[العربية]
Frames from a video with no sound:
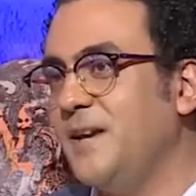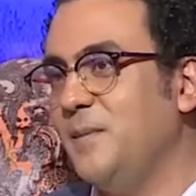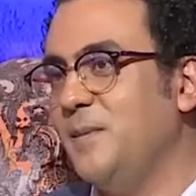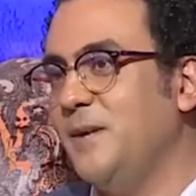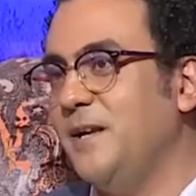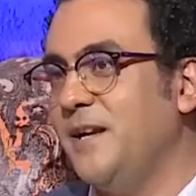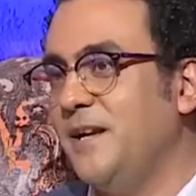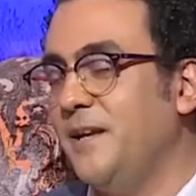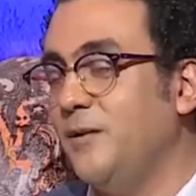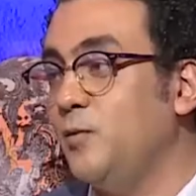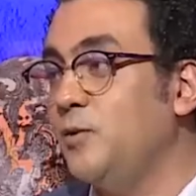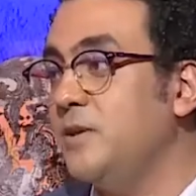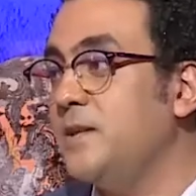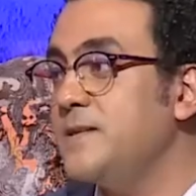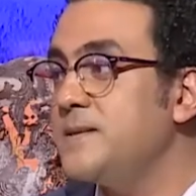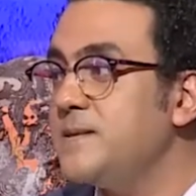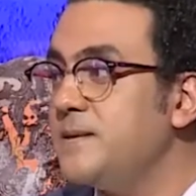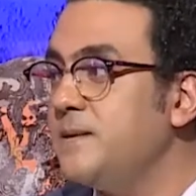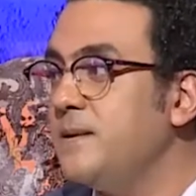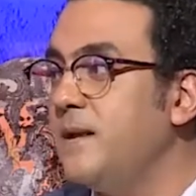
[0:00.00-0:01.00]
كبيرة
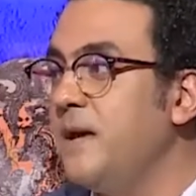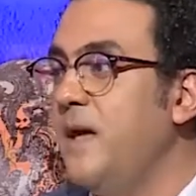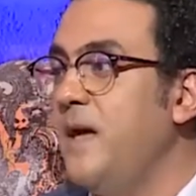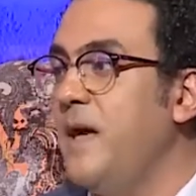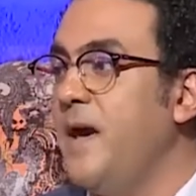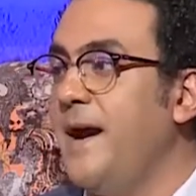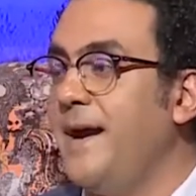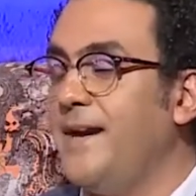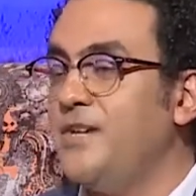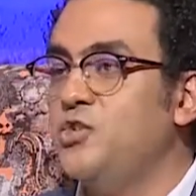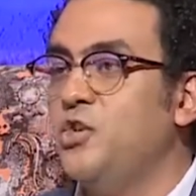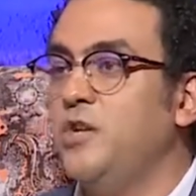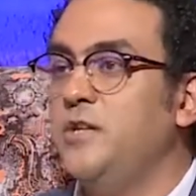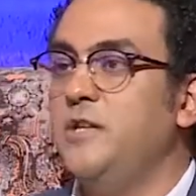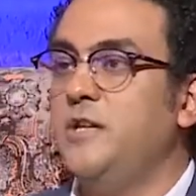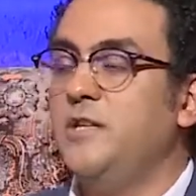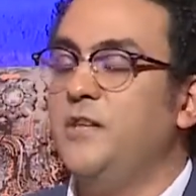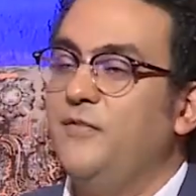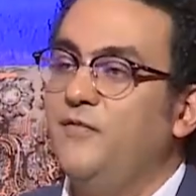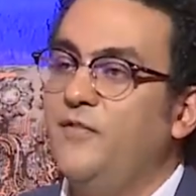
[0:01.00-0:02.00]
والناس عشان
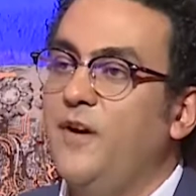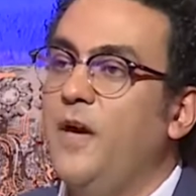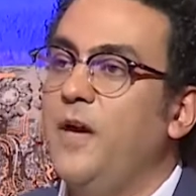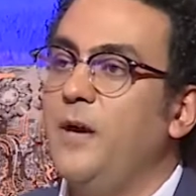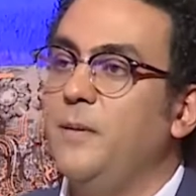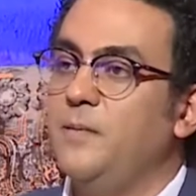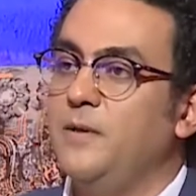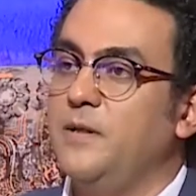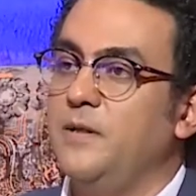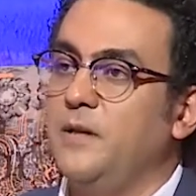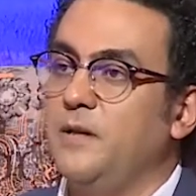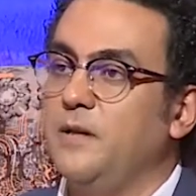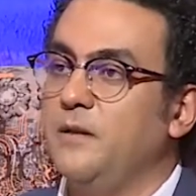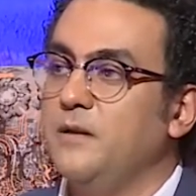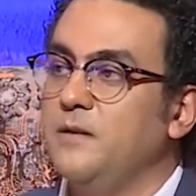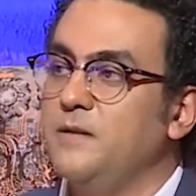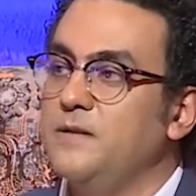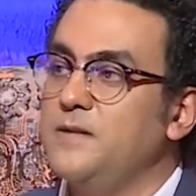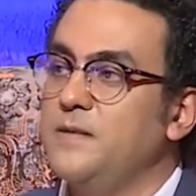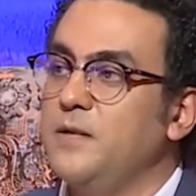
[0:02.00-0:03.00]
يتفهم
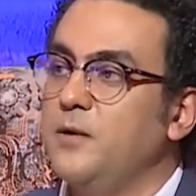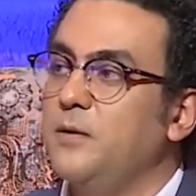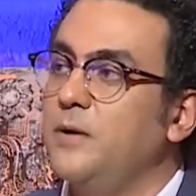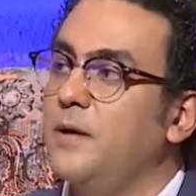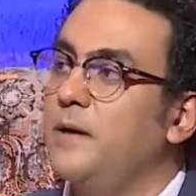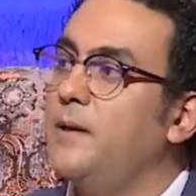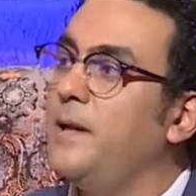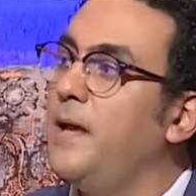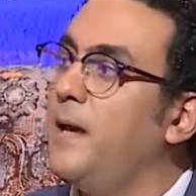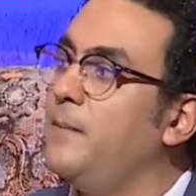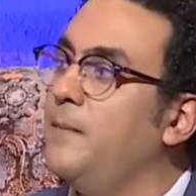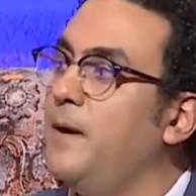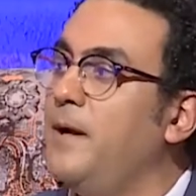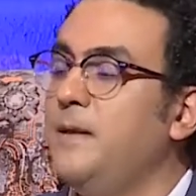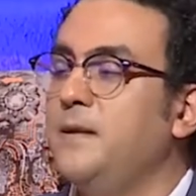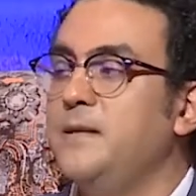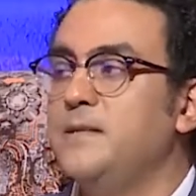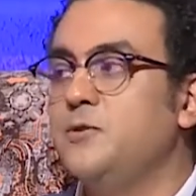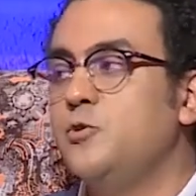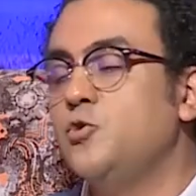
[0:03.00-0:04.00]
القصة يقول لك لا ما
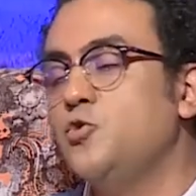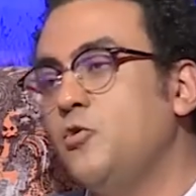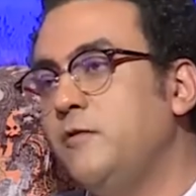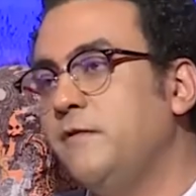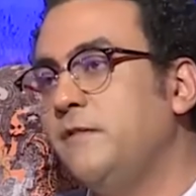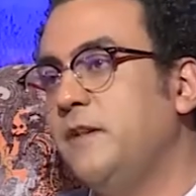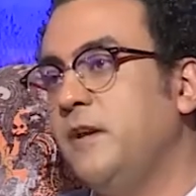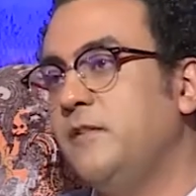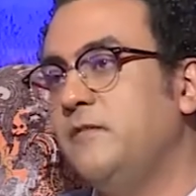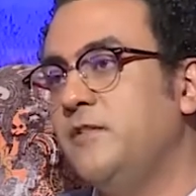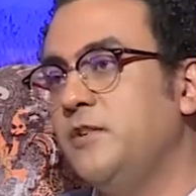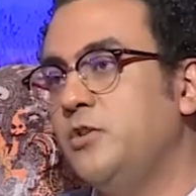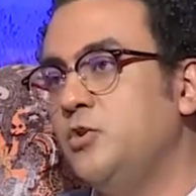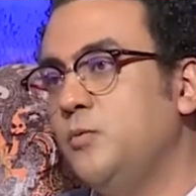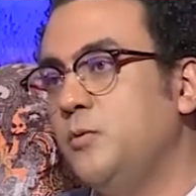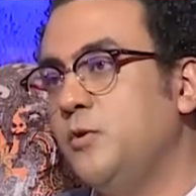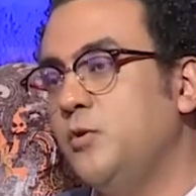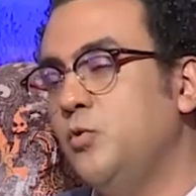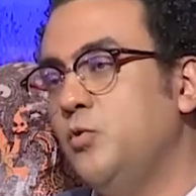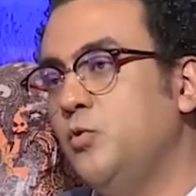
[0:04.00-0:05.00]
احنا اصل شفنا
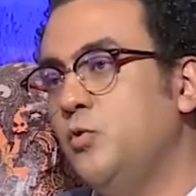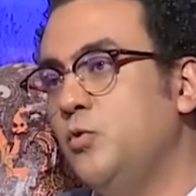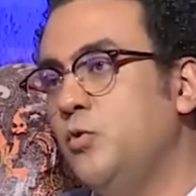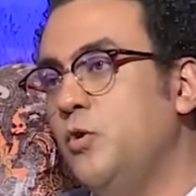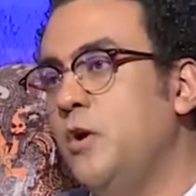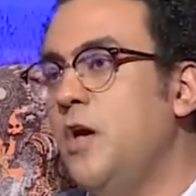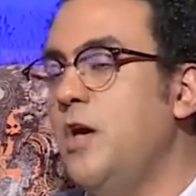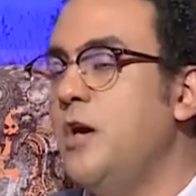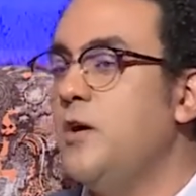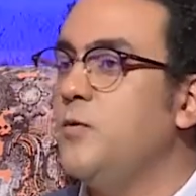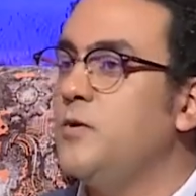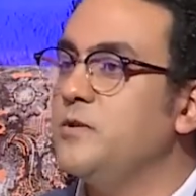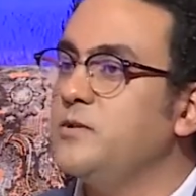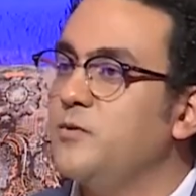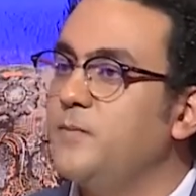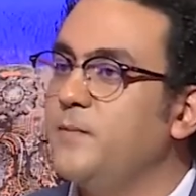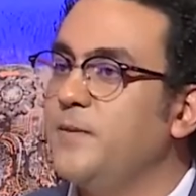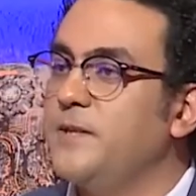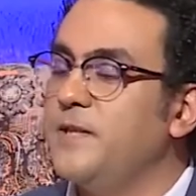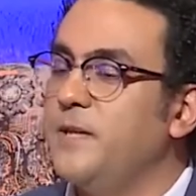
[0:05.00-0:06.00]
الفيديو بيقولوا
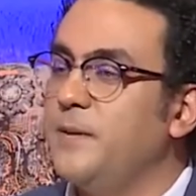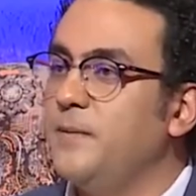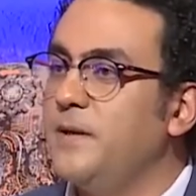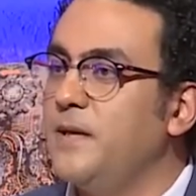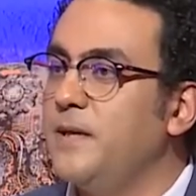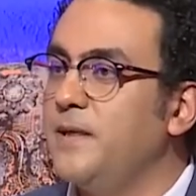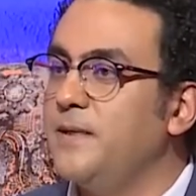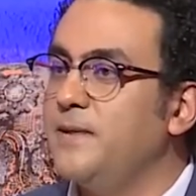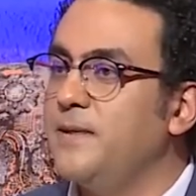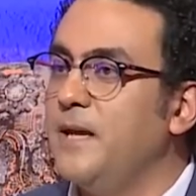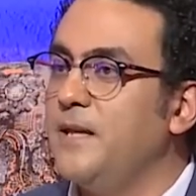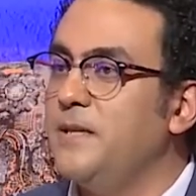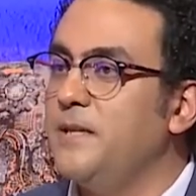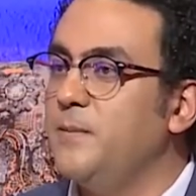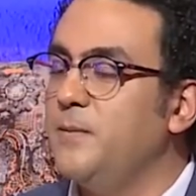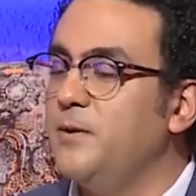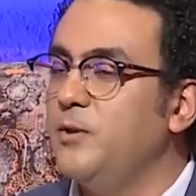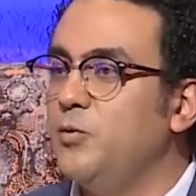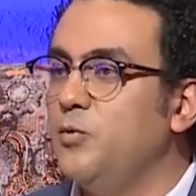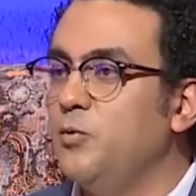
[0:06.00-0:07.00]
واصل البرنامج الثاني
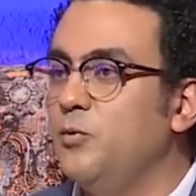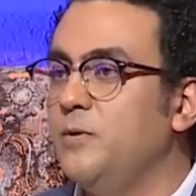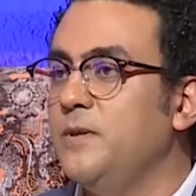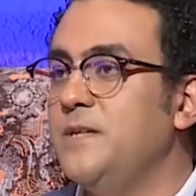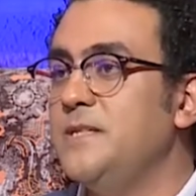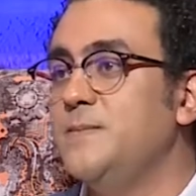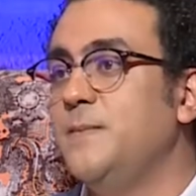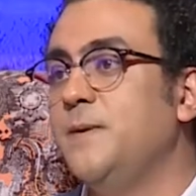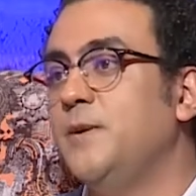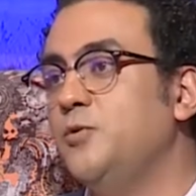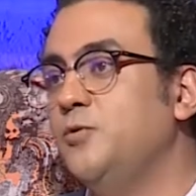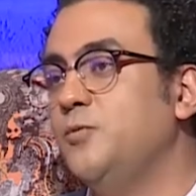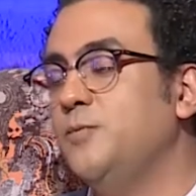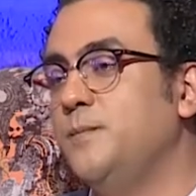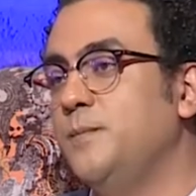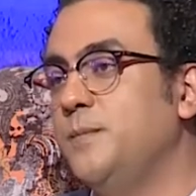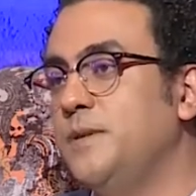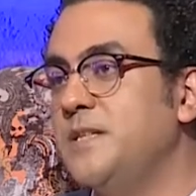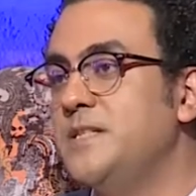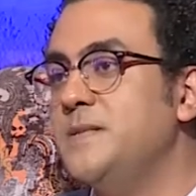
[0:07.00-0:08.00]
بيقولوا الناس برضو
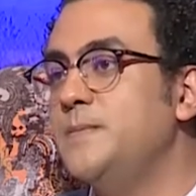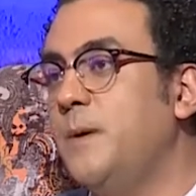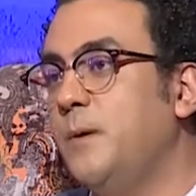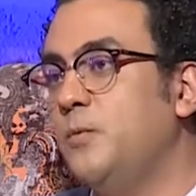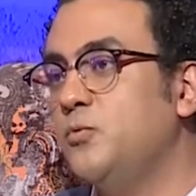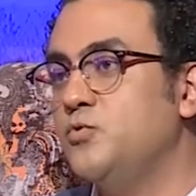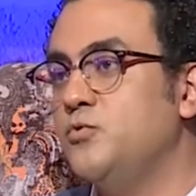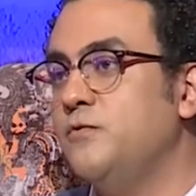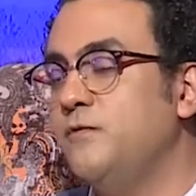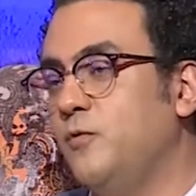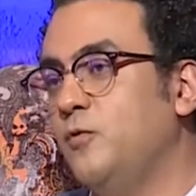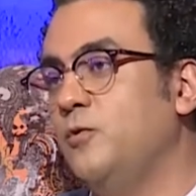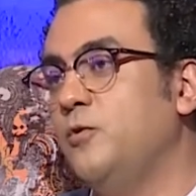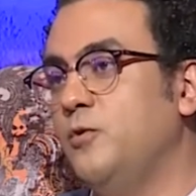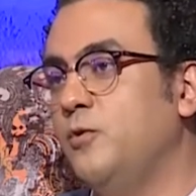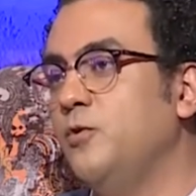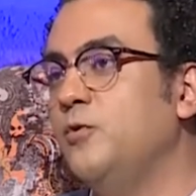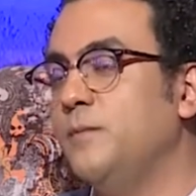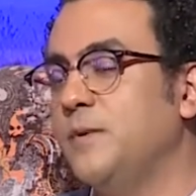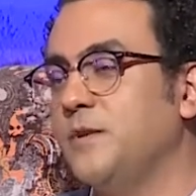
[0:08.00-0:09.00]
بتسمع وتشوف
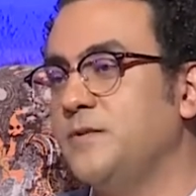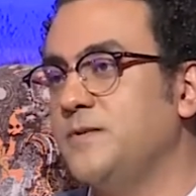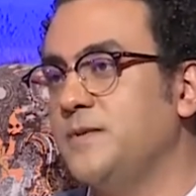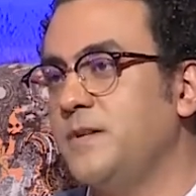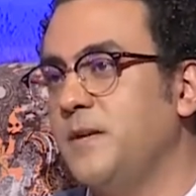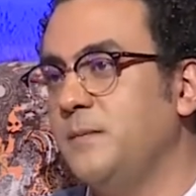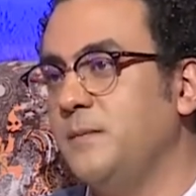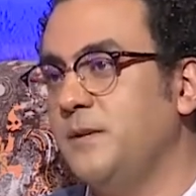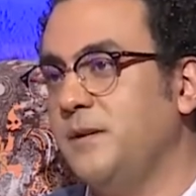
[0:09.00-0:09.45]
كل يوم يا استاذ ايمن